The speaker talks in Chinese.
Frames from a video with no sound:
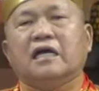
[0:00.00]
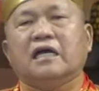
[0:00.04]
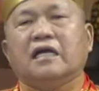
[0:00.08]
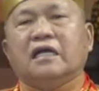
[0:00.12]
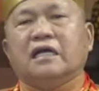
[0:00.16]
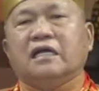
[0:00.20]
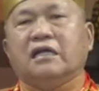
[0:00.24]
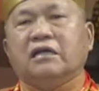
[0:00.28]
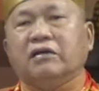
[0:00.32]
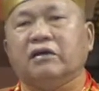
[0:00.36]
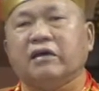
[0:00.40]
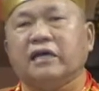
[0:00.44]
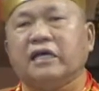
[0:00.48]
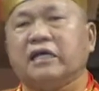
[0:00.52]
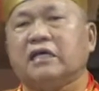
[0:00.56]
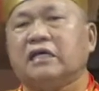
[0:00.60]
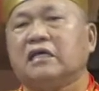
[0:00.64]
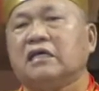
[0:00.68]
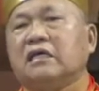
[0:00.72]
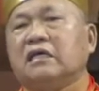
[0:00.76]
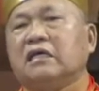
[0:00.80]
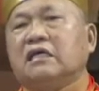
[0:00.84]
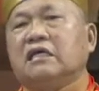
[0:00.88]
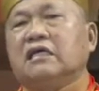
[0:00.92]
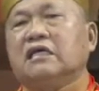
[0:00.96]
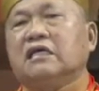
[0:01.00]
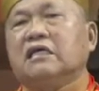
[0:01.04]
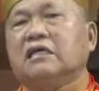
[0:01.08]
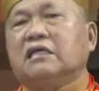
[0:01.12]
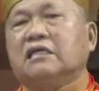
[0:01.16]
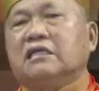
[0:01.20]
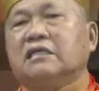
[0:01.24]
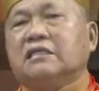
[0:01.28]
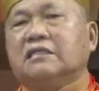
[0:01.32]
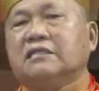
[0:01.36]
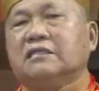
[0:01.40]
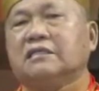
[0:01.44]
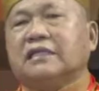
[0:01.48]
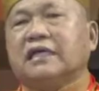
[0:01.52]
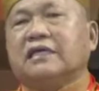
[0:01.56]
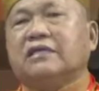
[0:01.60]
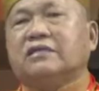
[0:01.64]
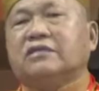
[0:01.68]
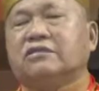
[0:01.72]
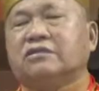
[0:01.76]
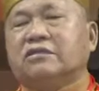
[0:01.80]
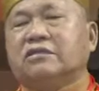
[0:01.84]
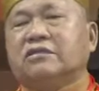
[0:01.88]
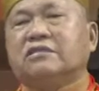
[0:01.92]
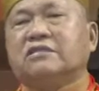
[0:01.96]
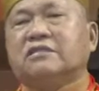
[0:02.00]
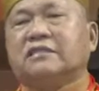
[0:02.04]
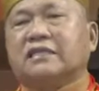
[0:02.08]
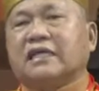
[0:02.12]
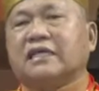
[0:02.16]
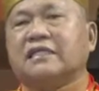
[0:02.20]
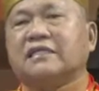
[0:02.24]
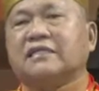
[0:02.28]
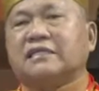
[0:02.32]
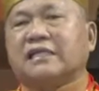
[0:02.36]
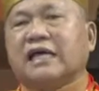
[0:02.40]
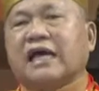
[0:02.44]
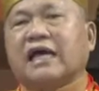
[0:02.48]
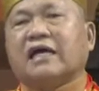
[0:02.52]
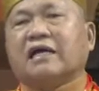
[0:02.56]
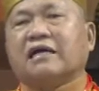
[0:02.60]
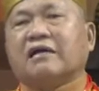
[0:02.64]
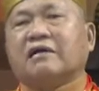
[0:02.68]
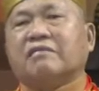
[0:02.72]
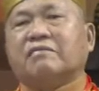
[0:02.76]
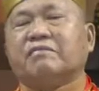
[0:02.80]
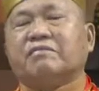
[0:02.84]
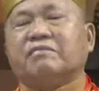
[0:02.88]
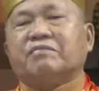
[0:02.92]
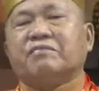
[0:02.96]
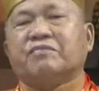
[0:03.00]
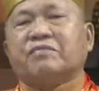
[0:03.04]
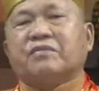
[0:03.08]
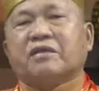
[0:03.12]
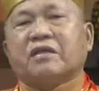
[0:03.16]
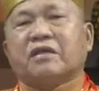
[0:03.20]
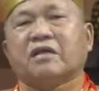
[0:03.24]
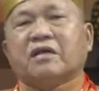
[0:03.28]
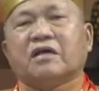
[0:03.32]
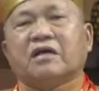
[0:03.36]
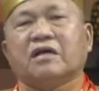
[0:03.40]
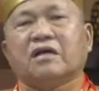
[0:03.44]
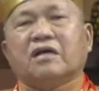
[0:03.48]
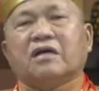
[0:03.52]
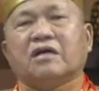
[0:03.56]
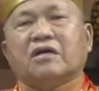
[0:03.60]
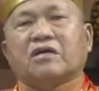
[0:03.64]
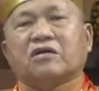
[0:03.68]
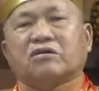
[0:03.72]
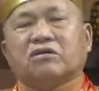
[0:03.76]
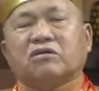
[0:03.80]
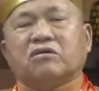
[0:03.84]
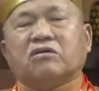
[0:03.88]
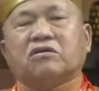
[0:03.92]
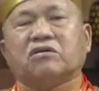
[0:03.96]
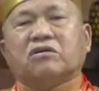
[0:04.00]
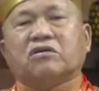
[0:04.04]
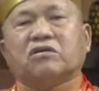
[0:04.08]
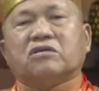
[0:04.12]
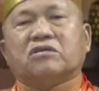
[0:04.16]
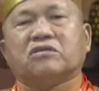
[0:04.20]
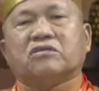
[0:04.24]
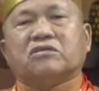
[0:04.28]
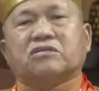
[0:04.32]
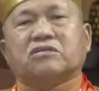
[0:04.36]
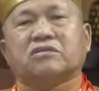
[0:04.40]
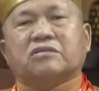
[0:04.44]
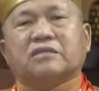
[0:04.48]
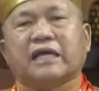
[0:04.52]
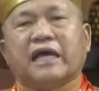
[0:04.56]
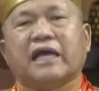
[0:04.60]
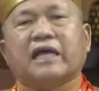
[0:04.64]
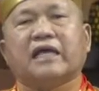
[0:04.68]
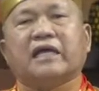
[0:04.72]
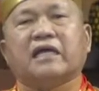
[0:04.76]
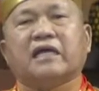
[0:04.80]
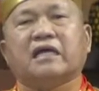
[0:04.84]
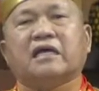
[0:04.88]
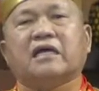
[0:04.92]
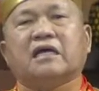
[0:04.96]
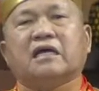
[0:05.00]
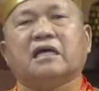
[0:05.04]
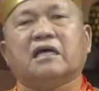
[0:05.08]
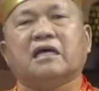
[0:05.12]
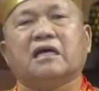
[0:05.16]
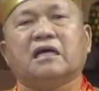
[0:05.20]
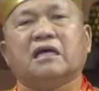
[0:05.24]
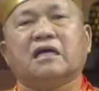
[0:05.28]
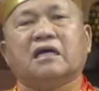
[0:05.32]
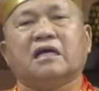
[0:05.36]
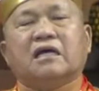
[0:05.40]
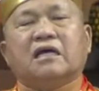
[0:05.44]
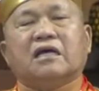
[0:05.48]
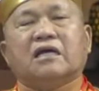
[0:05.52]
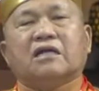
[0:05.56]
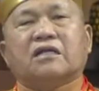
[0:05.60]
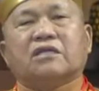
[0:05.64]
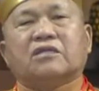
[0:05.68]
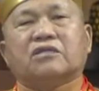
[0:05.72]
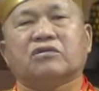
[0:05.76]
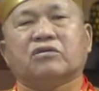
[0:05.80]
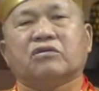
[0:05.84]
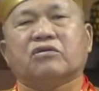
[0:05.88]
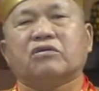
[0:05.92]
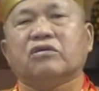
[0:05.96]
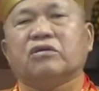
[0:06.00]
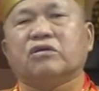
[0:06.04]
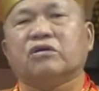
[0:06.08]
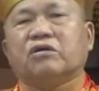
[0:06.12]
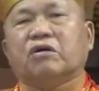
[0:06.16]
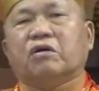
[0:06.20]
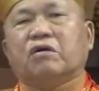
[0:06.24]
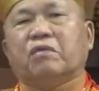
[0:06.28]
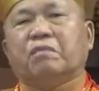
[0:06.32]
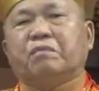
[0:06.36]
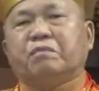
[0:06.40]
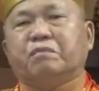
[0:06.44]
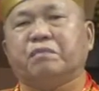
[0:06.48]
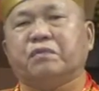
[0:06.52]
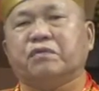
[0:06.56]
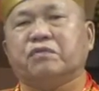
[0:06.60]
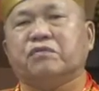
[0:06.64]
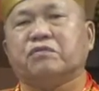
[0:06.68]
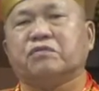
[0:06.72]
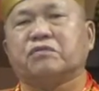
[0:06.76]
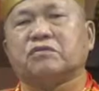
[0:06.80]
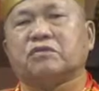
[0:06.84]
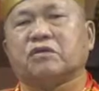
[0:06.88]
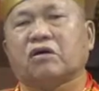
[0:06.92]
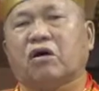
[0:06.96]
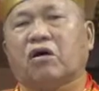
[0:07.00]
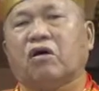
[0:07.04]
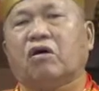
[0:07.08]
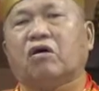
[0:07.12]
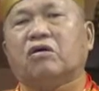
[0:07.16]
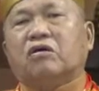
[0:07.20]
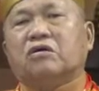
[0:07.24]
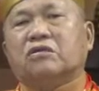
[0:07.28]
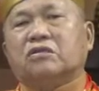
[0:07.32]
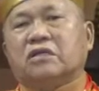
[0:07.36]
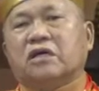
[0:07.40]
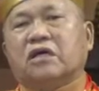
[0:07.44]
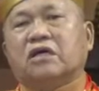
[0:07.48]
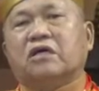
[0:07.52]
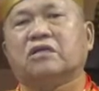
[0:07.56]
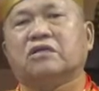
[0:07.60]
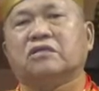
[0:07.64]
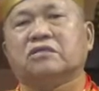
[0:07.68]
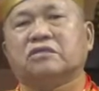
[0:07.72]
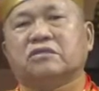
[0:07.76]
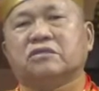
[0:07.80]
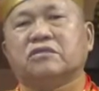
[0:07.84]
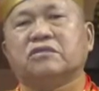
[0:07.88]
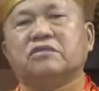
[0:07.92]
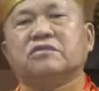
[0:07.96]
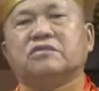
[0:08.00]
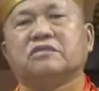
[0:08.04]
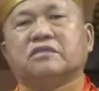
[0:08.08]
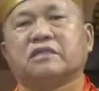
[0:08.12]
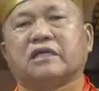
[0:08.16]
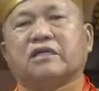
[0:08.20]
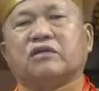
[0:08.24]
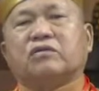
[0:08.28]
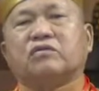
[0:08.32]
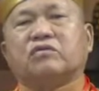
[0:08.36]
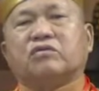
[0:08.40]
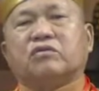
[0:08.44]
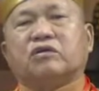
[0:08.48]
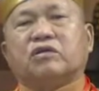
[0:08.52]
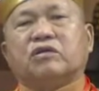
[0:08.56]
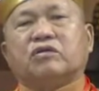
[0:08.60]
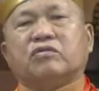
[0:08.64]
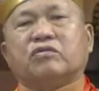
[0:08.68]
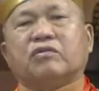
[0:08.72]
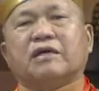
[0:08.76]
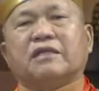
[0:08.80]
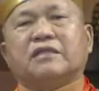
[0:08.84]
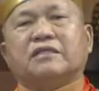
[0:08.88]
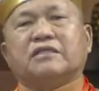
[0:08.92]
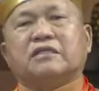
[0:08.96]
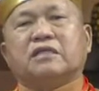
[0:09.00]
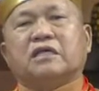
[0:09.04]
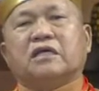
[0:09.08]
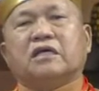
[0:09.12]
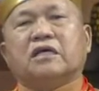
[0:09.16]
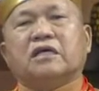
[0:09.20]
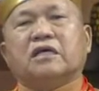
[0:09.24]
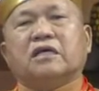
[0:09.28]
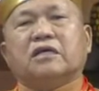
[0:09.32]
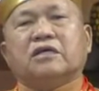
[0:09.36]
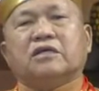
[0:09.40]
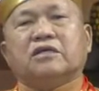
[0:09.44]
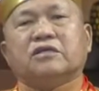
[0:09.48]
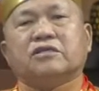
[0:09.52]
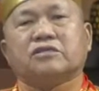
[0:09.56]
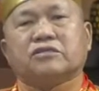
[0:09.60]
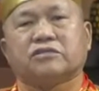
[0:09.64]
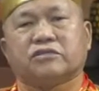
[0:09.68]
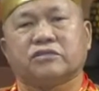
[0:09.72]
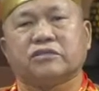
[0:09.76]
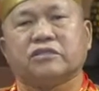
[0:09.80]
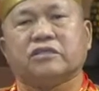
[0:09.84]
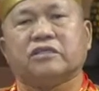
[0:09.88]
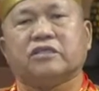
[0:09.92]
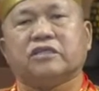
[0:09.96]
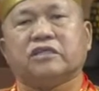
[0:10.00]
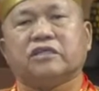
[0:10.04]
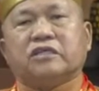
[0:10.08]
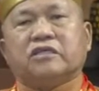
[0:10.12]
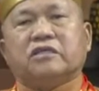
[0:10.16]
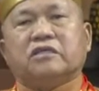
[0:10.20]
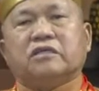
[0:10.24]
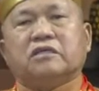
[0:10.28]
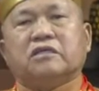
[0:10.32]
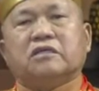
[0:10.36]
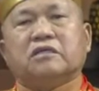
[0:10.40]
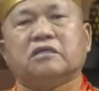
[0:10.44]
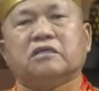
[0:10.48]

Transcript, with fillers: 因为，在世间上，各个时代都有不同的世间混乱的时期，